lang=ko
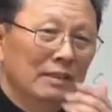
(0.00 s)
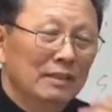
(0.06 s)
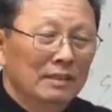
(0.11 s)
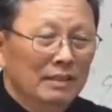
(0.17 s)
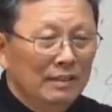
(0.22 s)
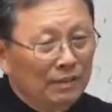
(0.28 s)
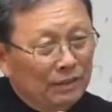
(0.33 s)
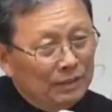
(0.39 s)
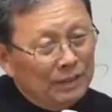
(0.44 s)

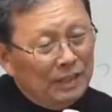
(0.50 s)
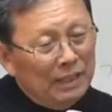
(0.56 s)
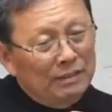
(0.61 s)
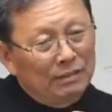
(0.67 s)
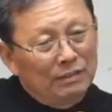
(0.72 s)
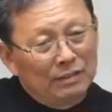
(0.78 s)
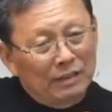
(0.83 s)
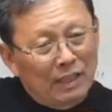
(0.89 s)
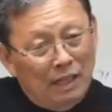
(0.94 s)
이것에
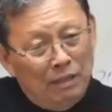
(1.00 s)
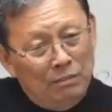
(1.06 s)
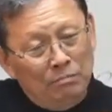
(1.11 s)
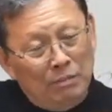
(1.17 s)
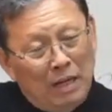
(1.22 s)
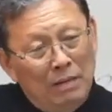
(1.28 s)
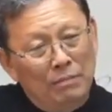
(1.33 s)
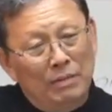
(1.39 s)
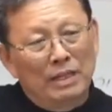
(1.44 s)
대해서는 참
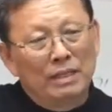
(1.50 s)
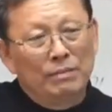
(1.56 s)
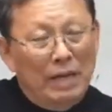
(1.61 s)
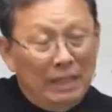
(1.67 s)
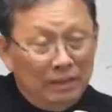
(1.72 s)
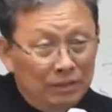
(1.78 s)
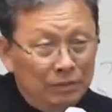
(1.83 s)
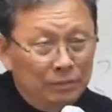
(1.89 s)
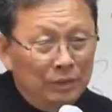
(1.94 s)
할 말이
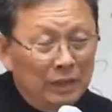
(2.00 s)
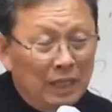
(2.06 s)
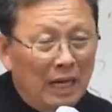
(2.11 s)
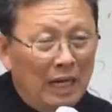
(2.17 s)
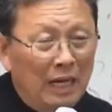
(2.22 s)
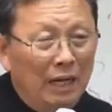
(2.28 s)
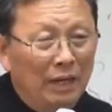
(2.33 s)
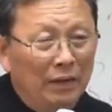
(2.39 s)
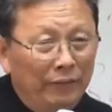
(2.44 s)

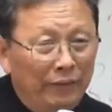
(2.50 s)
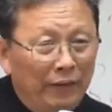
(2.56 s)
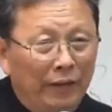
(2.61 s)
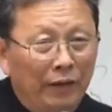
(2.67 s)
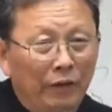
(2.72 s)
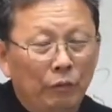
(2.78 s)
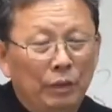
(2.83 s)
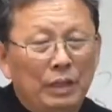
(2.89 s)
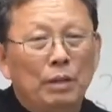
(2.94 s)
많습니다. 네.
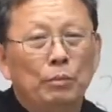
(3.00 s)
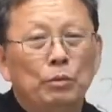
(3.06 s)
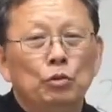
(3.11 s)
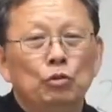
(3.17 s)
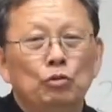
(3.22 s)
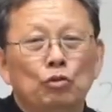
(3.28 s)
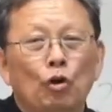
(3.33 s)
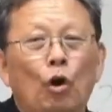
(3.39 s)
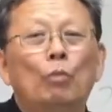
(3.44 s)

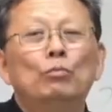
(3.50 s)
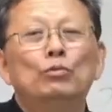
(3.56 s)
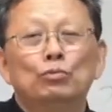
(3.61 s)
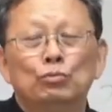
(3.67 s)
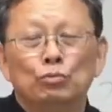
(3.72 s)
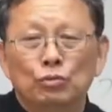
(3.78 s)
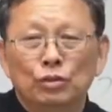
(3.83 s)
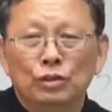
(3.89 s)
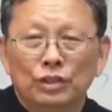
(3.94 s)
왜냐하면
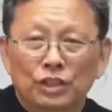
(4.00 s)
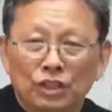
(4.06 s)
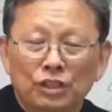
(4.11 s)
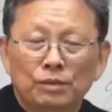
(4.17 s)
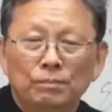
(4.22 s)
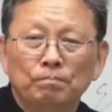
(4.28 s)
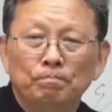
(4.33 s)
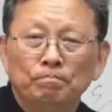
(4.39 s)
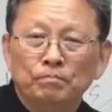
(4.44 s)
너무
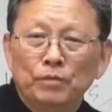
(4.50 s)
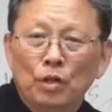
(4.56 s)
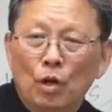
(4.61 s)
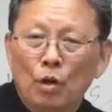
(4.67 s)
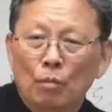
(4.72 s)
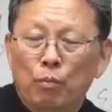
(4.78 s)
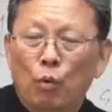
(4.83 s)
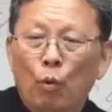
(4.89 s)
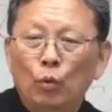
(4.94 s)
지금
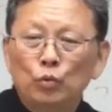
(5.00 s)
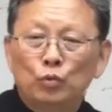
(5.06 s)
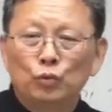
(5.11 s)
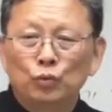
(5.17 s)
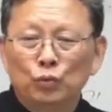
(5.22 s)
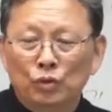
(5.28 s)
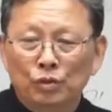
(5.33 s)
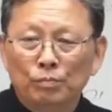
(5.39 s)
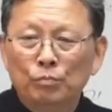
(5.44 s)

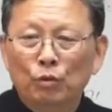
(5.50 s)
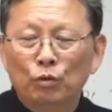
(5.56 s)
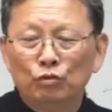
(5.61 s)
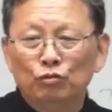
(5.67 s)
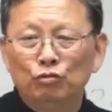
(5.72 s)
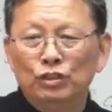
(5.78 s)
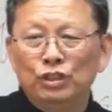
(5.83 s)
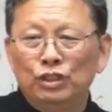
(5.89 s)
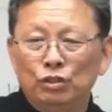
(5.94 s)
보수
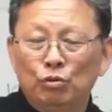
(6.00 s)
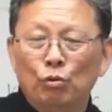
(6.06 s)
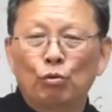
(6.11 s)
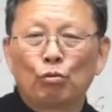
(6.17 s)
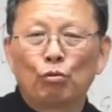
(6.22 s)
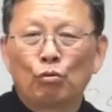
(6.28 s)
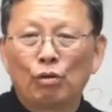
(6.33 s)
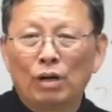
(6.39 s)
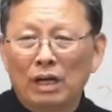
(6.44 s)
근본주의
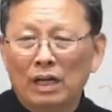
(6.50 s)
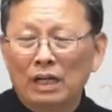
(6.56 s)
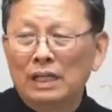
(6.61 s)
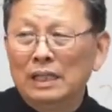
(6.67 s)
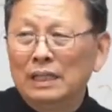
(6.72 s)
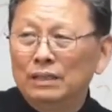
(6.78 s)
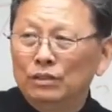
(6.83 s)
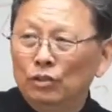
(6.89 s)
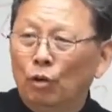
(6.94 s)
기독교가
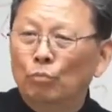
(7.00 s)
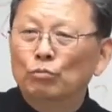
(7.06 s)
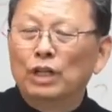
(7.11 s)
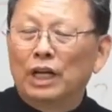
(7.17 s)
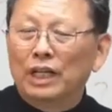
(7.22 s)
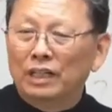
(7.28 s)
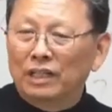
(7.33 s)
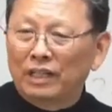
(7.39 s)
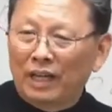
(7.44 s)

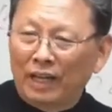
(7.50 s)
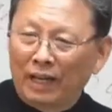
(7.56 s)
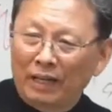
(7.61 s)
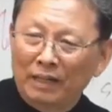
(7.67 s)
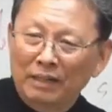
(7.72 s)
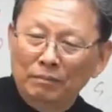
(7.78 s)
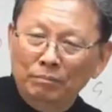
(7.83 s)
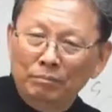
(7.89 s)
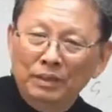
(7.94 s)
너무나
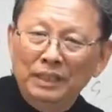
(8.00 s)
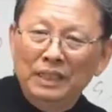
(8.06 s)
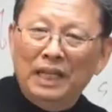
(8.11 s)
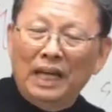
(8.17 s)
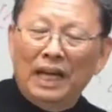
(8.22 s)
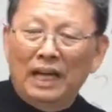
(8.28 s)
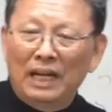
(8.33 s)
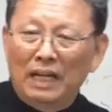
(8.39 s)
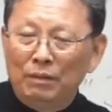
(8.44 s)
이렇게
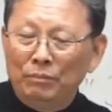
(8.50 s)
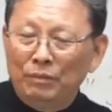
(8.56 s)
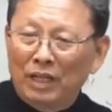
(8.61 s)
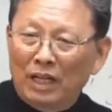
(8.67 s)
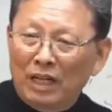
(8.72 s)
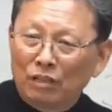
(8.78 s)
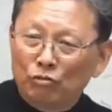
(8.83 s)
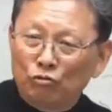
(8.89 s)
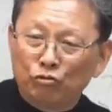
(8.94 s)
미래 하나님
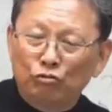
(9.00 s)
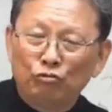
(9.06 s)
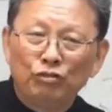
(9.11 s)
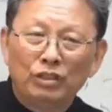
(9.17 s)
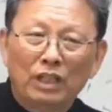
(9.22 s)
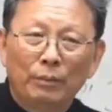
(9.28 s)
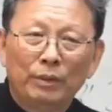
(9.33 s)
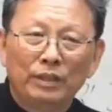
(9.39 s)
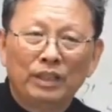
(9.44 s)
나라,
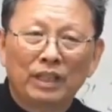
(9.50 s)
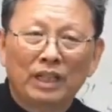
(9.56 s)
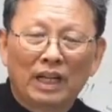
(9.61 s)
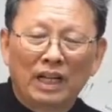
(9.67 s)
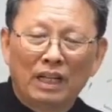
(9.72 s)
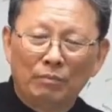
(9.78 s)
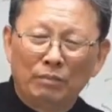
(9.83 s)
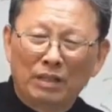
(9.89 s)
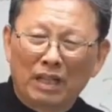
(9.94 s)
죽은 다음에 들어간
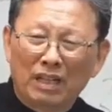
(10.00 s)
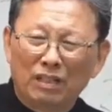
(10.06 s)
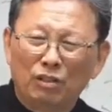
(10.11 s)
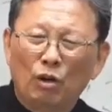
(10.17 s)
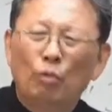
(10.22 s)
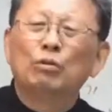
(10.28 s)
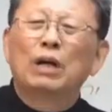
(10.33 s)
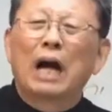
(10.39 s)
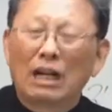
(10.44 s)
하나님 나라를
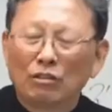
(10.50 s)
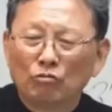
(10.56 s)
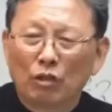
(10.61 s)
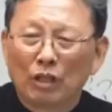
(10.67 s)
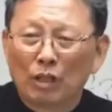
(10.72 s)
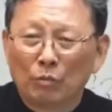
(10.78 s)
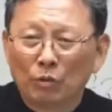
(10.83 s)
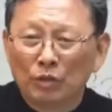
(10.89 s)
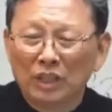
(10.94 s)
너무
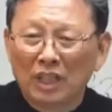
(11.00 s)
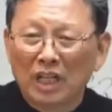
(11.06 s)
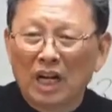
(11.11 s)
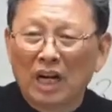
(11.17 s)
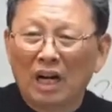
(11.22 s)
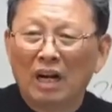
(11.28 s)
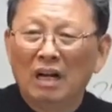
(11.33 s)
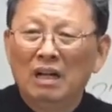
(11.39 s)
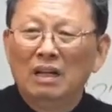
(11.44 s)
강조하다
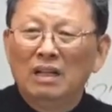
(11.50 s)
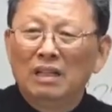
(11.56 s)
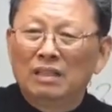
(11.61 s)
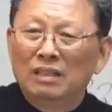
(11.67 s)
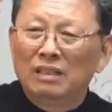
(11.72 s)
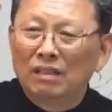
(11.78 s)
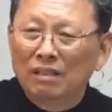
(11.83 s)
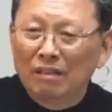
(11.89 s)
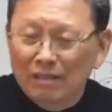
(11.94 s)
보니까
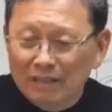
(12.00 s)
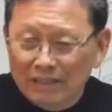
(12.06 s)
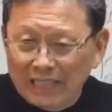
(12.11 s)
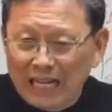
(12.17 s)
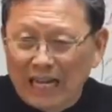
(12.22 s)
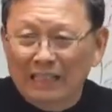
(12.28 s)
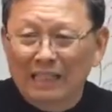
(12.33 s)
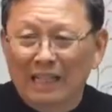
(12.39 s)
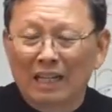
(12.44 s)
그거를
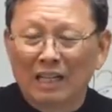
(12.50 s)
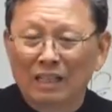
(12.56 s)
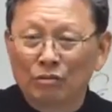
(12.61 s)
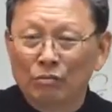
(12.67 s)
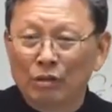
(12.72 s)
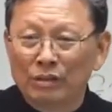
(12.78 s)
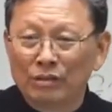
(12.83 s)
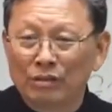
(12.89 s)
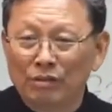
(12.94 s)
차단하기
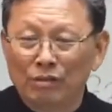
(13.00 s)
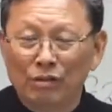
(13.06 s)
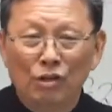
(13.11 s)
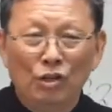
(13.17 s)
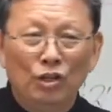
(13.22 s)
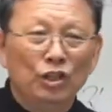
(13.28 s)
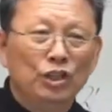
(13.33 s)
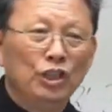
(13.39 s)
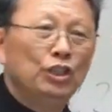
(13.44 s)
위해서
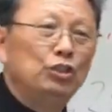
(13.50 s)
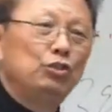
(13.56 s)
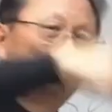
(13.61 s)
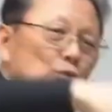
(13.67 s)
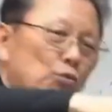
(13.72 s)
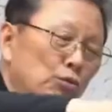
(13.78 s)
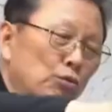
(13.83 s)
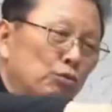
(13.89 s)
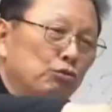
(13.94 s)

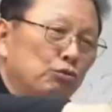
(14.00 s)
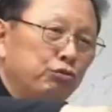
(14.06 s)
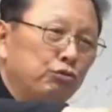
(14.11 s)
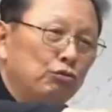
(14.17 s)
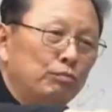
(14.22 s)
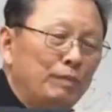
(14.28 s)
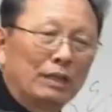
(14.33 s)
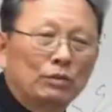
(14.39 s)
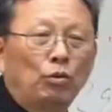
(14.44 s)
이쪽으로
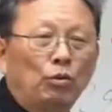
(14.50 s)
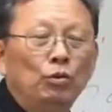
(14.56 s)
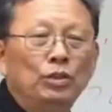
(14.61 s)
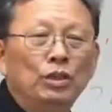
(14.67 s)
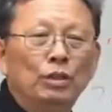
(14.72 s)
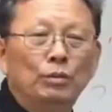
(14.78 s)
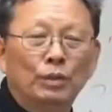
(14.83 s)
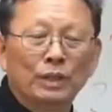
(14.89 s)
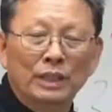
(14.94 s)
추를 막
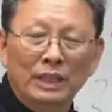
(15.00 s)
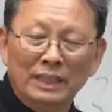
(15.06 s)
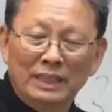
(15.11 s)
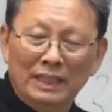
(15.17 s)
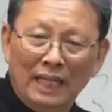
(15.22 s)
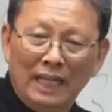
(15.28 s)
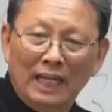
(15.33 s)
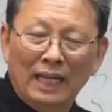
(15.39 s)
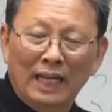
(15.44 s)
돌려버릴
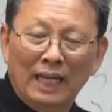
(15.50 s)
때